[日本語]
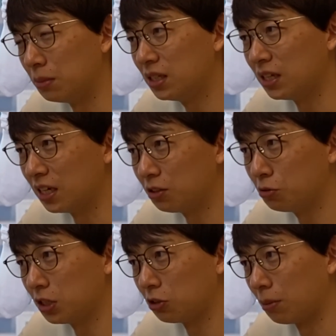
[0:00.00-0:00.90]
みんなで営
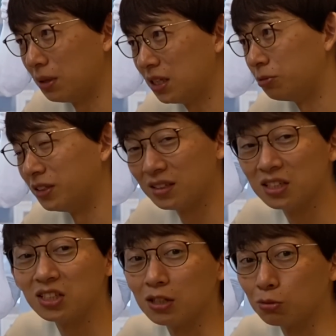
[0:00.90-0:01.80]
業したりとか、みんなで
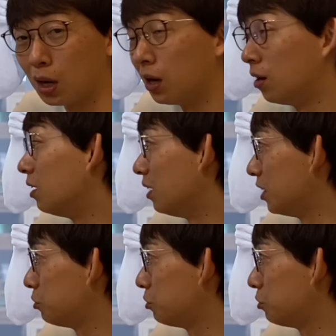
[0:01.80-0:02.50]
プレゼンしたりとか練